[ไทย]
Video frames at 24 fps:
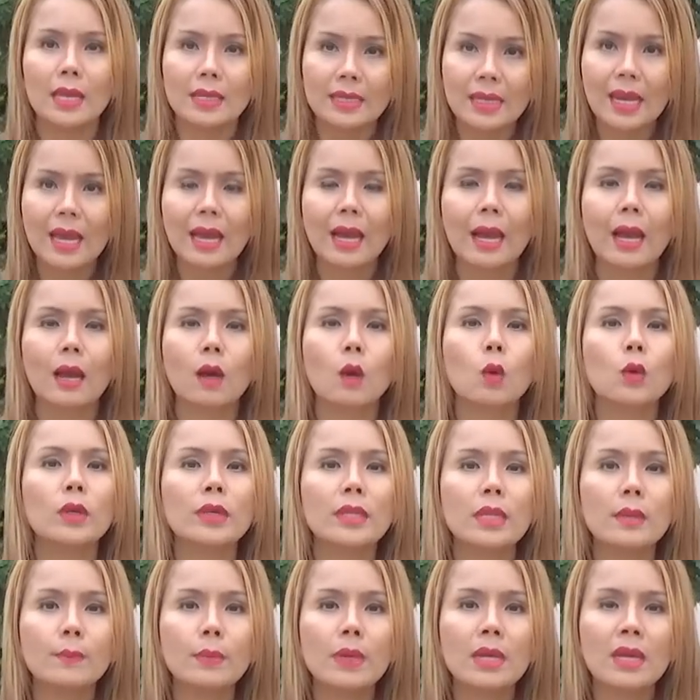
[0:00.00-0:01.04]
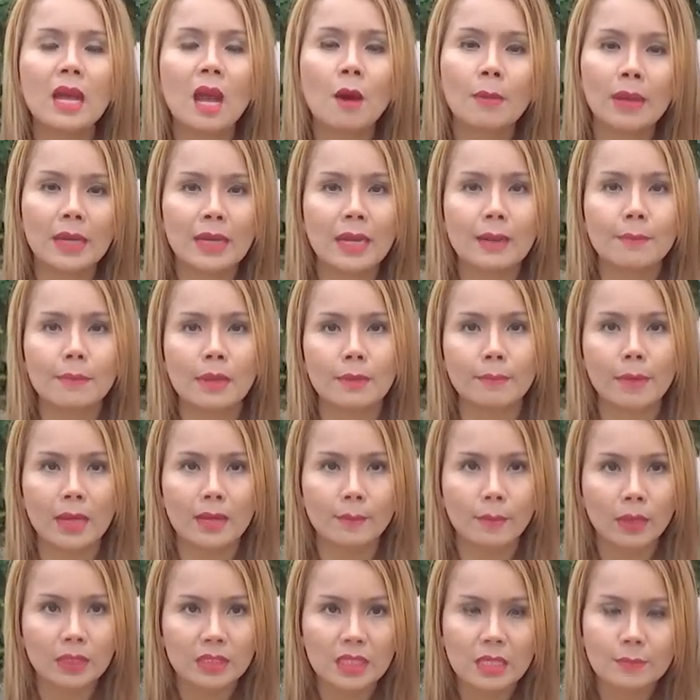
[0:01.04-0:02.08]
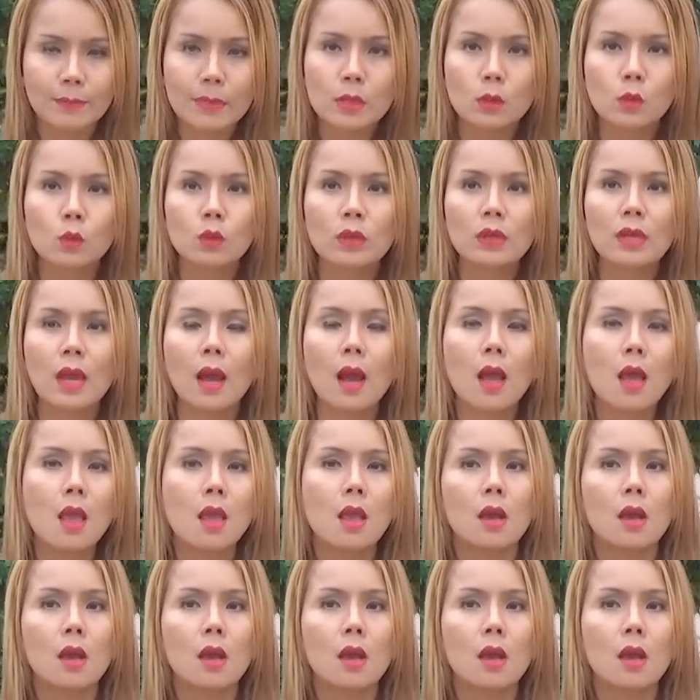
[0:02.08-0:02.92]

นี่แหละค่ะ คนที่เพิ่งเข้ามาเล่นใหม่ๆบางทีไม่รู้เรื่อง